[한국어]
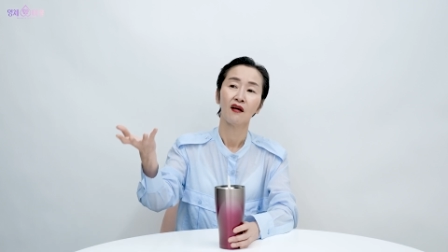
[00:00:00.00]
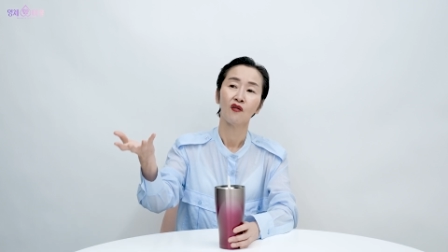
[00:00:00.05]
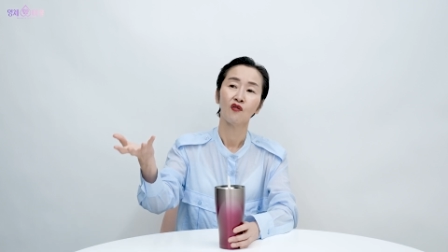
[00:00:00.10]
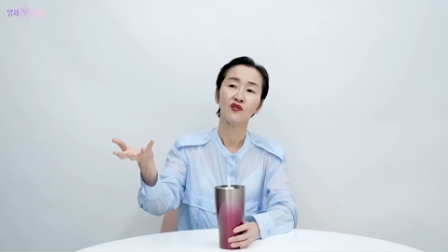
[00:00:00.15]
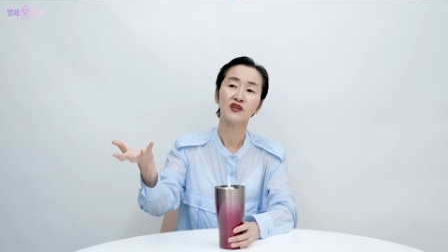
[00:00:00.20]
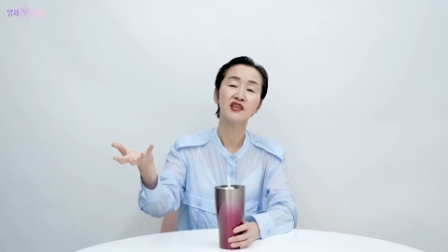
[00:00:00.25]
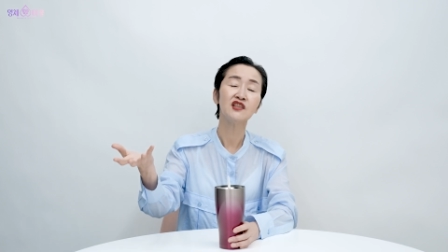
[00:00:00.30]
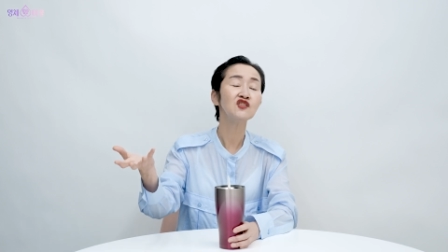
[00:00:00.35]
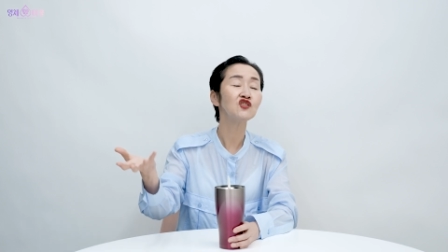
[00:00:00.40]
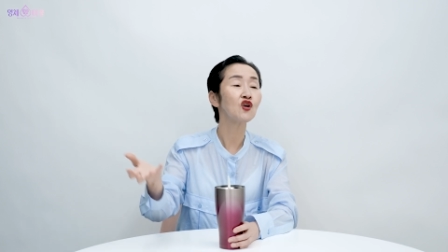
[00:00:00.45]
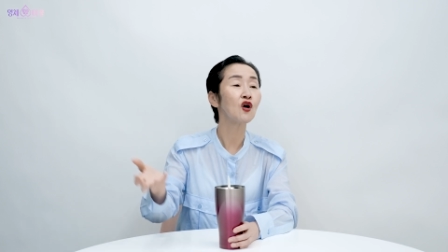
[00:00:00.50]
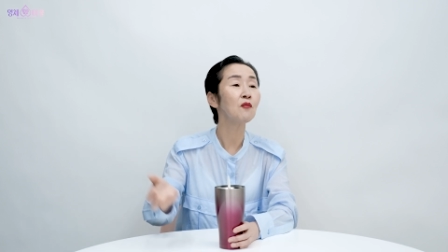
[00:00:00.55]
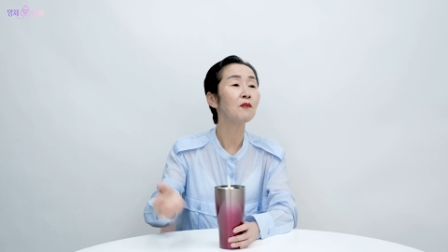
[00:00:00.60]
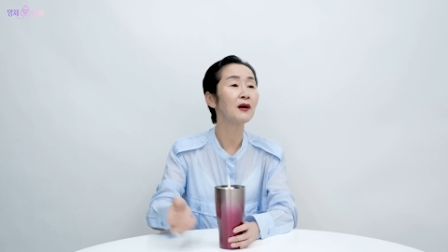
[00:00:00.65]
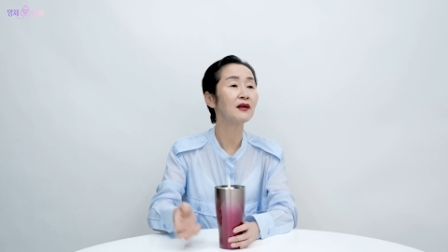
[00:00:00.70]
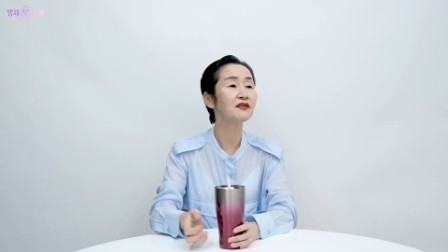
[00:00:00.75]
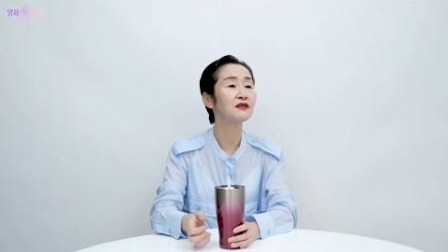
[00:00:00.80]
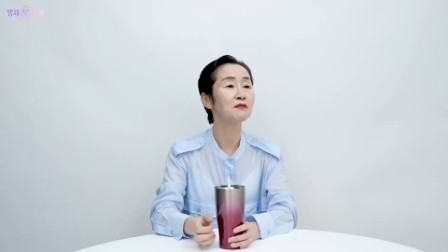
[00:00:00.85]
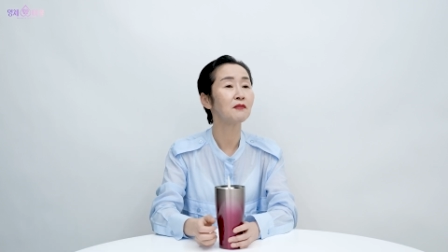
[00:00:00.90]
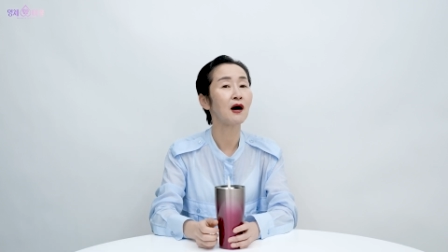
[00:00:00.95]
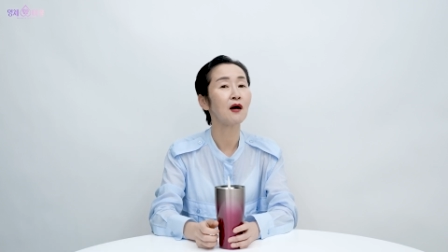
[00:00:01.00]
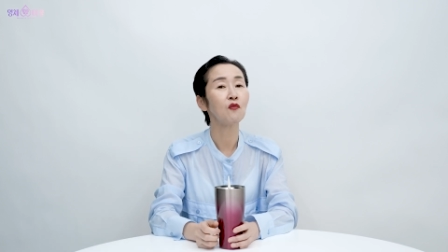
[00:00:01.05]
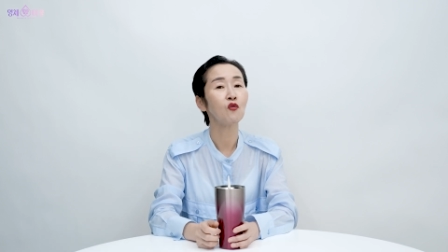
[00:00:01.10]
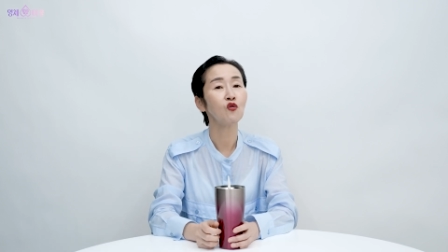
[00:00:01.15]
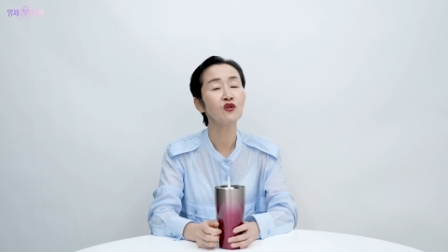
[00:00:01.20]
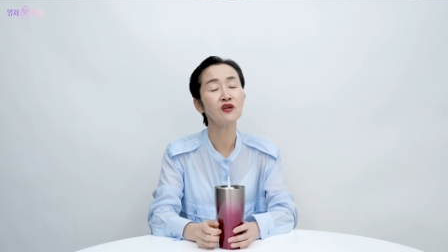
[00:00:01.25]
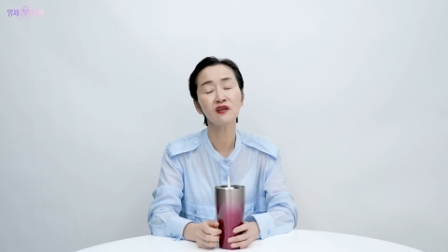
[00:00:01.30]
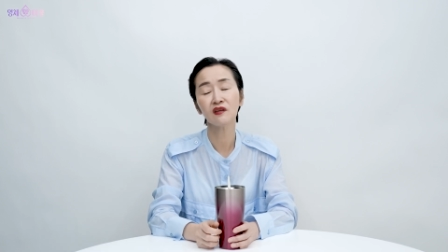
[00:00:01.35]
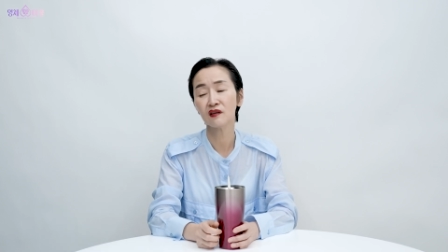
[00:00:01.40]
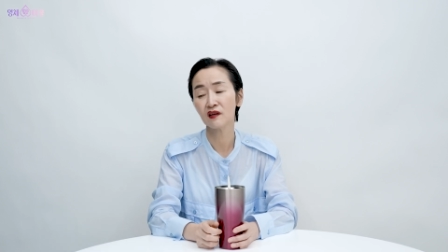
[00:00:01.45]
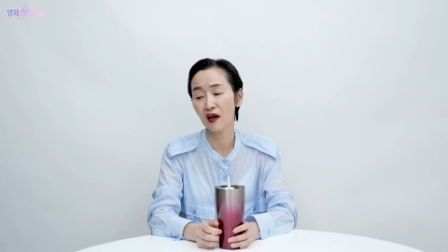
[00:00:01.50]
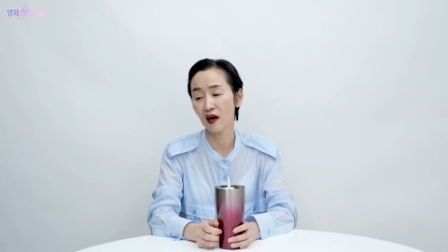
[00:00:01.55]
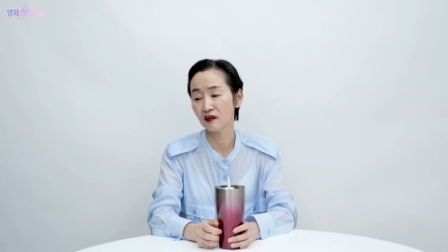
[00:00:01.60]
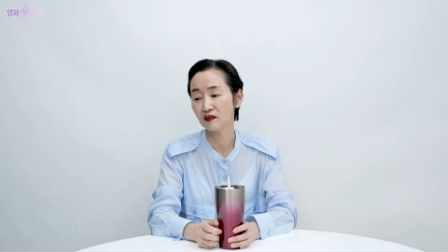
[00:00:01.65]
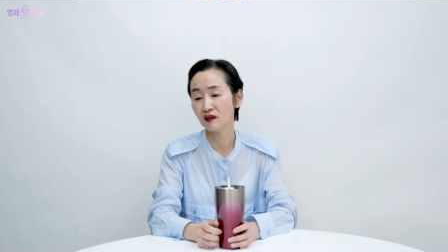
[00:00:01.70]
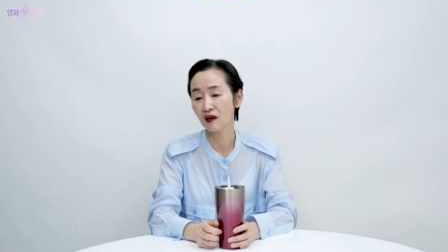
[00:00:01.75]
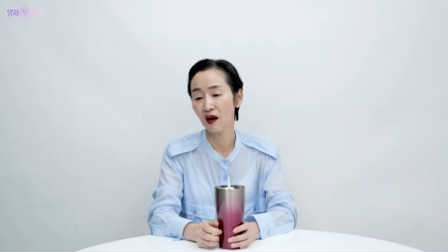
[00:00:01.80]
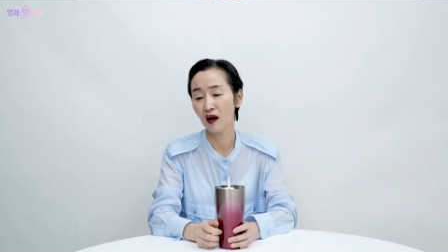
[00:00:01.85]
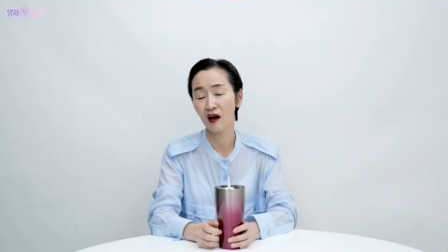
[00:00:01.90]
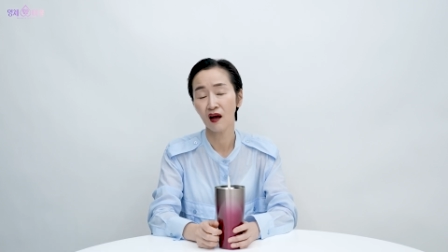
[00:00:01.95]
어, 인정받는 마음 올리는 게
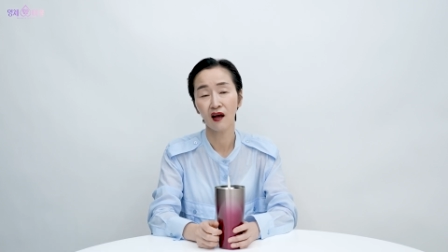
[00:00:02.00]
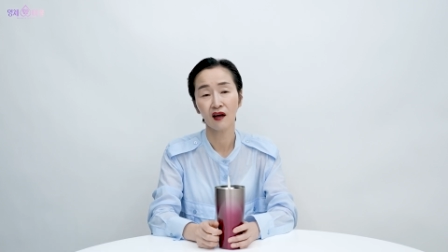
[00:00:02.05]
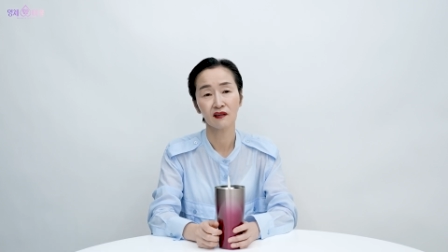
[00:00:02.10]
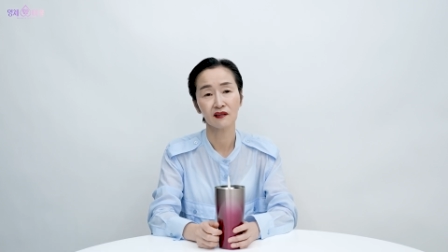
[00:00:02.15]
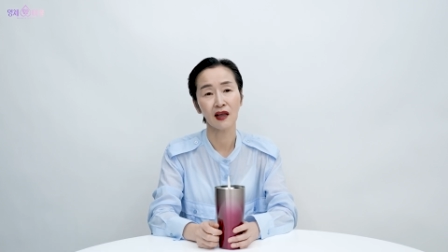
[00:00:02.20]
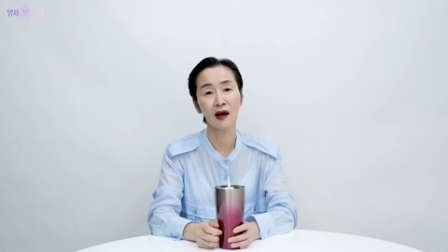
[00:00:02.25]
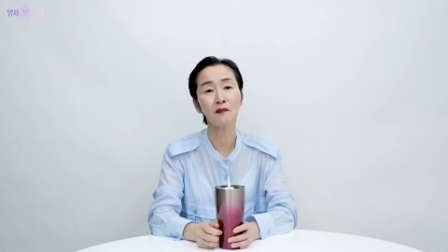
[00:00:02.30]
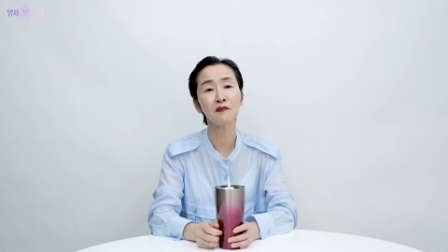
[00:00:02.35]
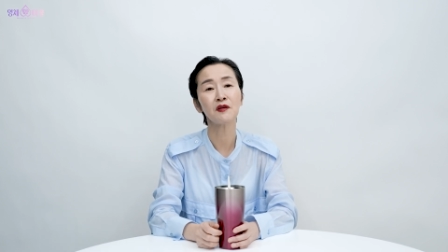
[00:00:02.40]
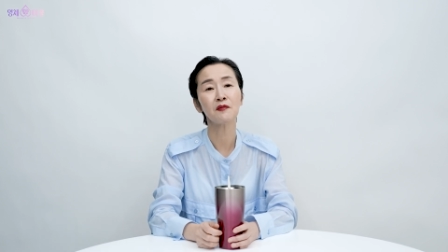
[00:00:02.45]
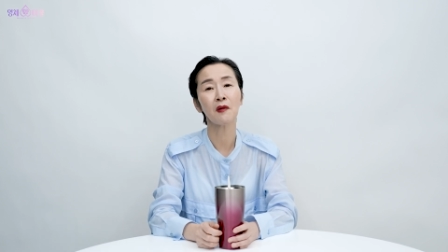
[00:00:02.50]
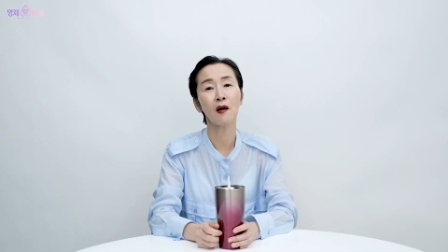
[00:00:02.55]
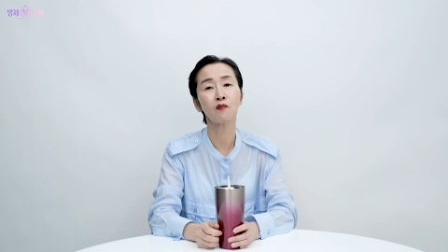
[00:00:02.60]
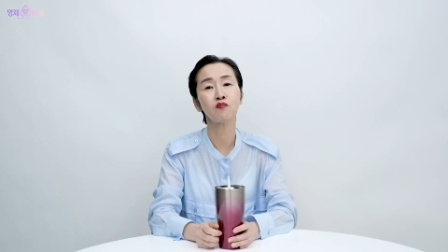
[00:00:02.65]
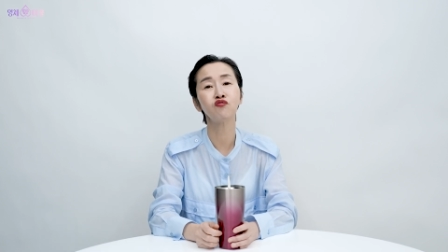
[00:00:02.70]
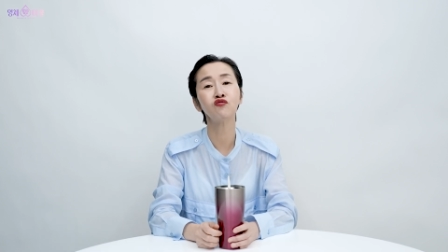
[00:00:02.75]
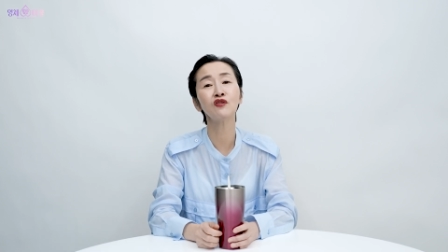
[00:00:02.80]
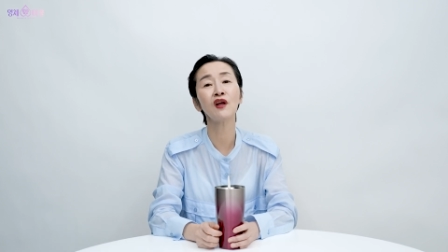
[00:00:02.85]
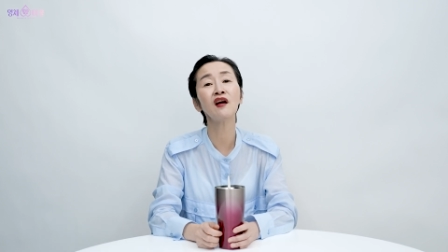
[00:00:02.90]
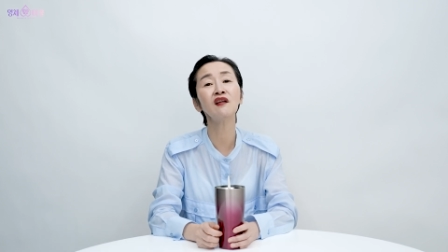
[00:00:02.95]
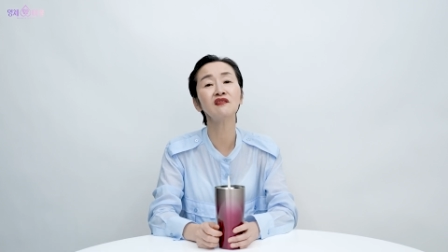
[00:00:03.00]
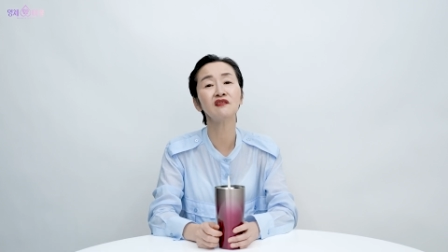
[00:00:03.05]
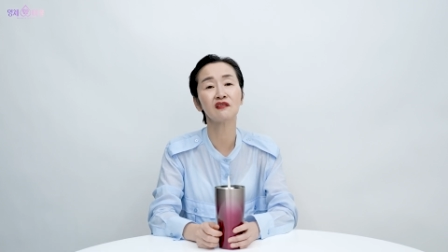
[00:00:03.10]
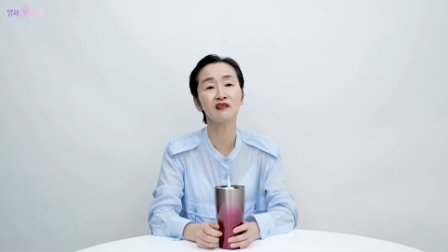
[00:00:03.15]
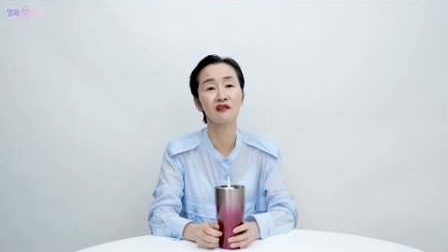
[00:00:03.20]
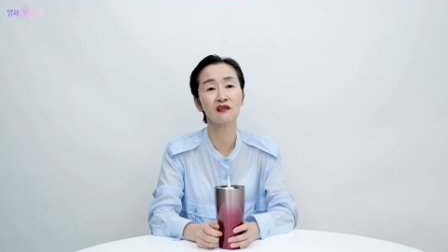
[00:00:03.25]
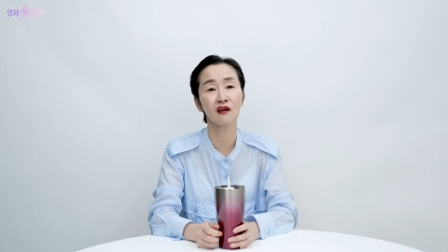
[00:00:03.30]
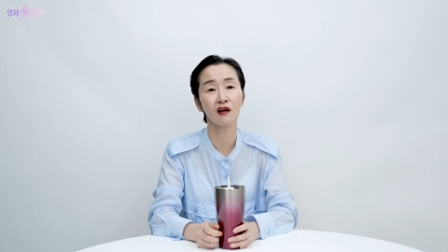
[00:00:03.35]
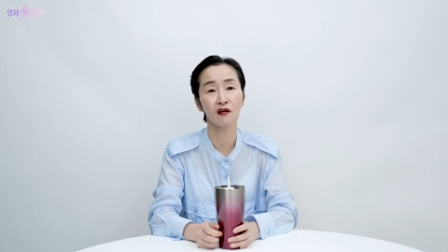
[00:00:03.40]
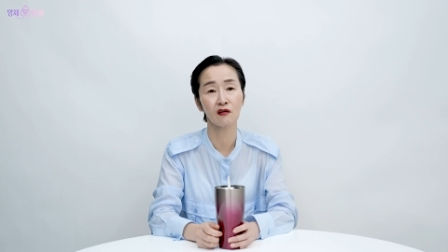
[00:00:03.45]
아니라 남이 막 불행 느끼게